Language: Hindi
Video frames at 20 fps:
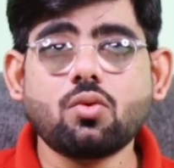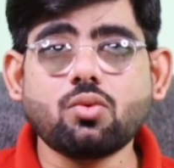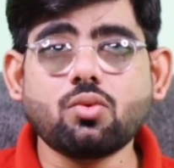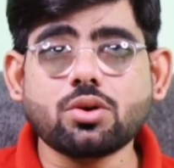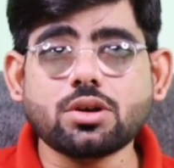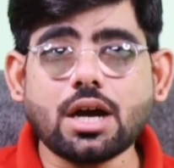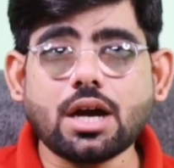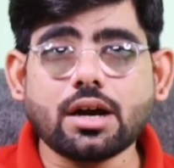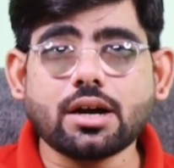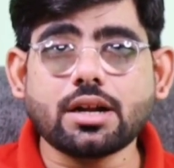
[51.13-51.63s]

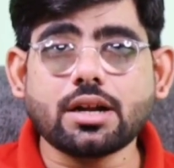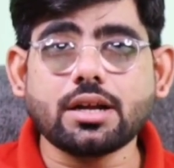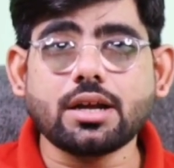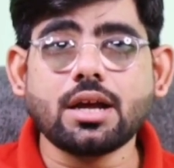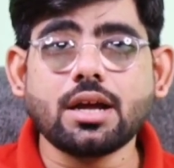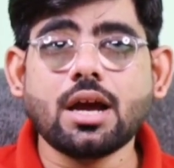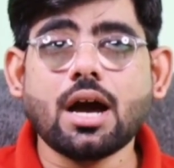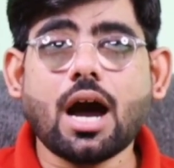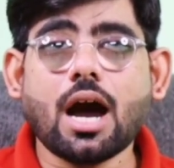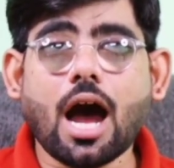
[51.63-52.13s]
वो क्या
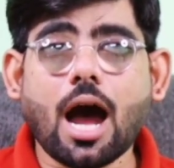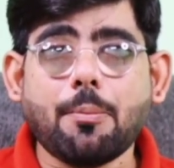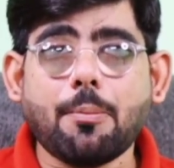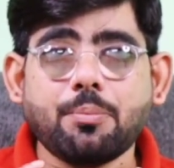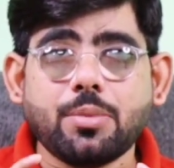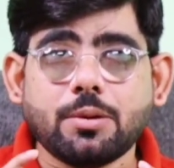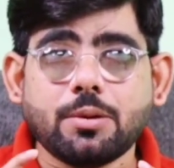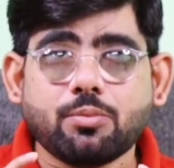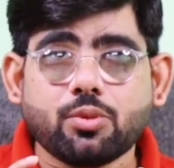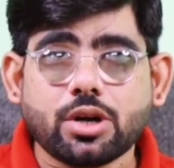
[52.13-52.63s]
करें
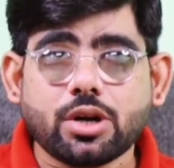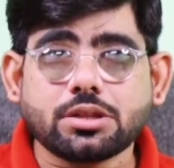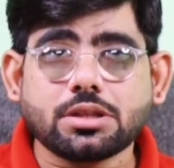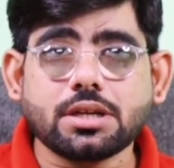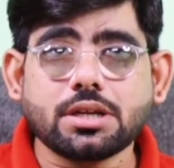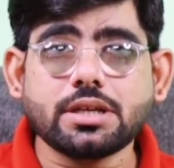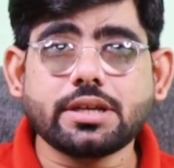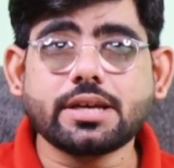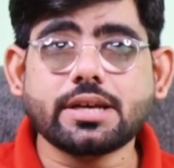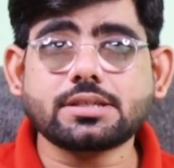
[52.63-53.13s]
आप भी पूरे
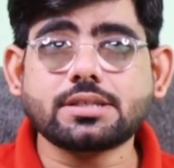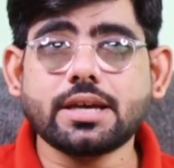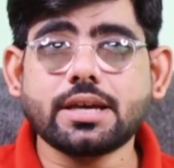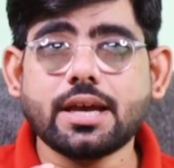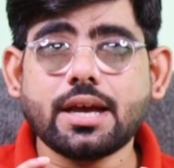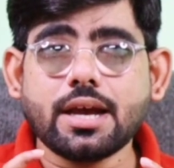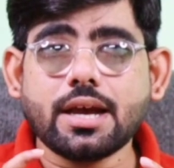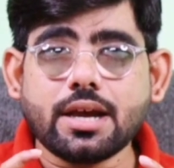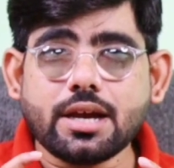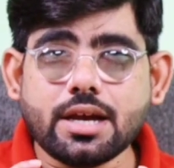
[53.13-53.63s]
तरीके
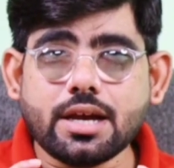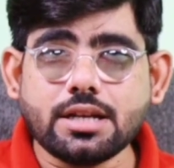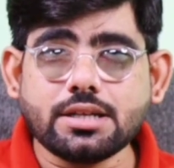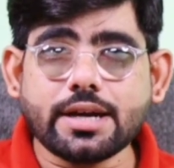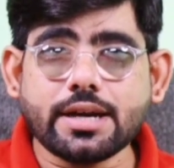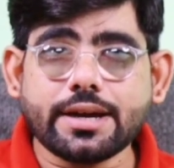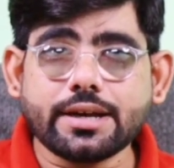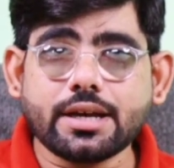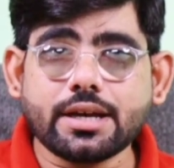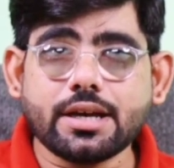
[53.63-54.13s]
से हिल
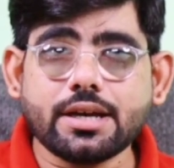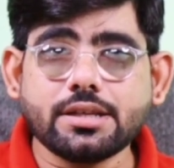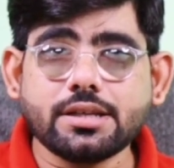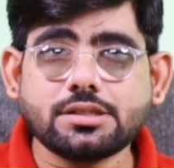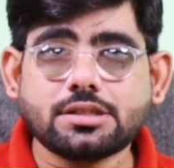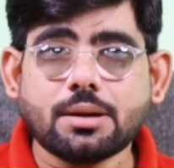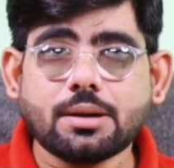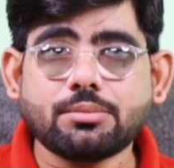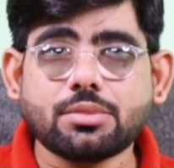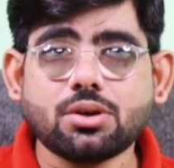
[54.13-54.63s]
जाएंगे
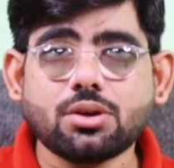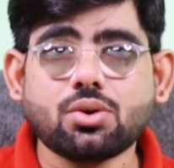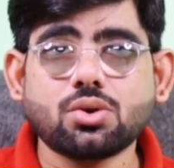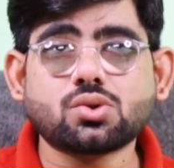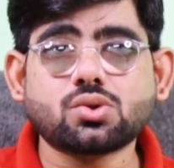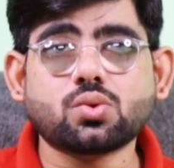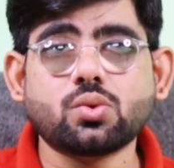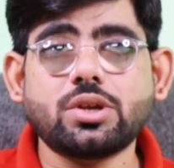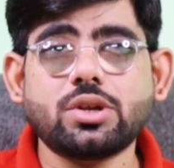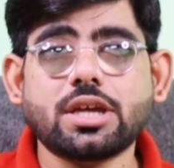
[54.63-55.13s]
इस धमकी
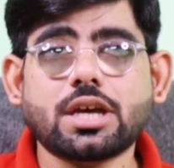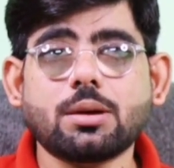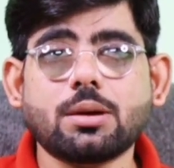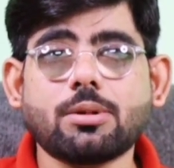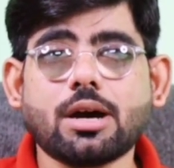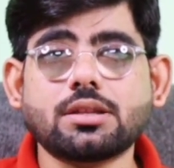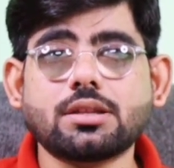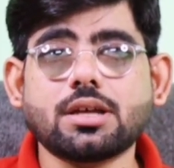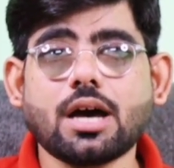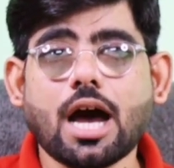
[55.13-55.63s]
को सुनने के
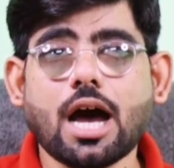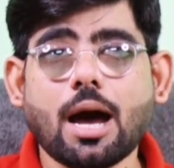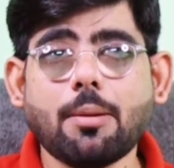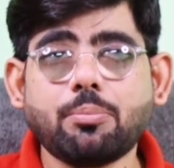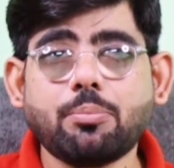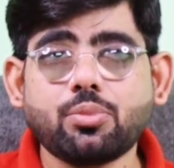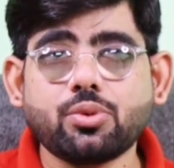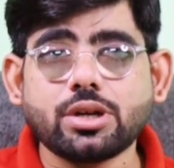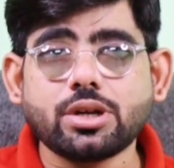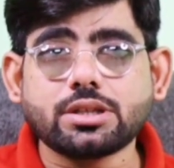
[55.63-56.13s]
बाद
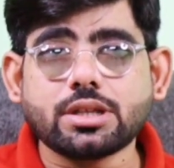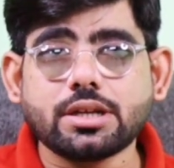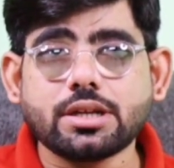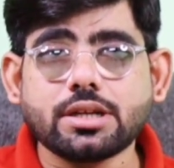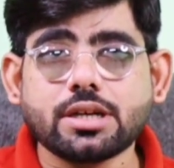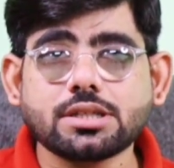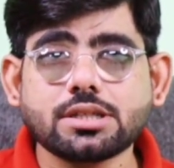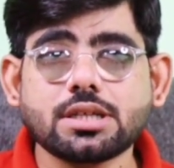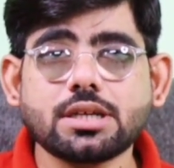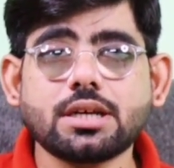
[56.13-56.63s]
आप पूरे
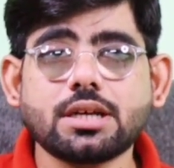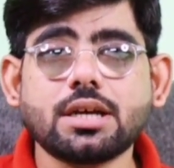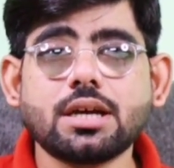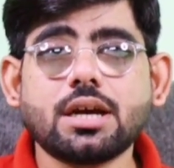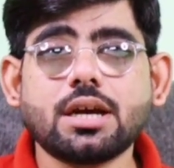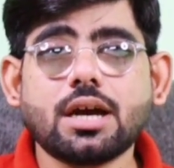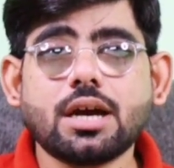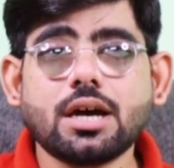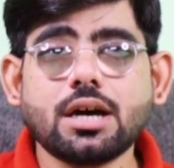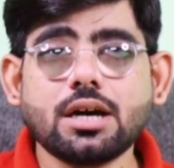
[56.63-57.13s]
तरीके से
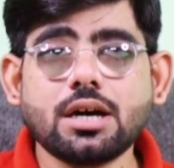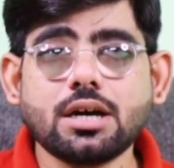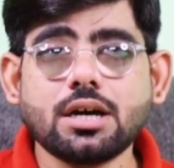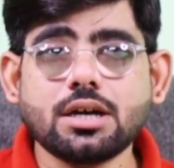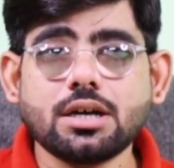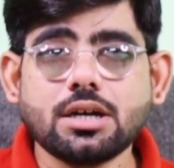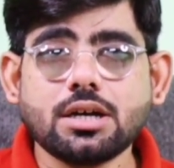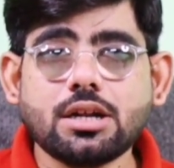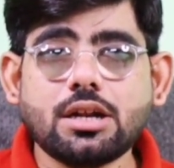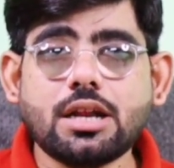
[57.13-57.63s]
आ,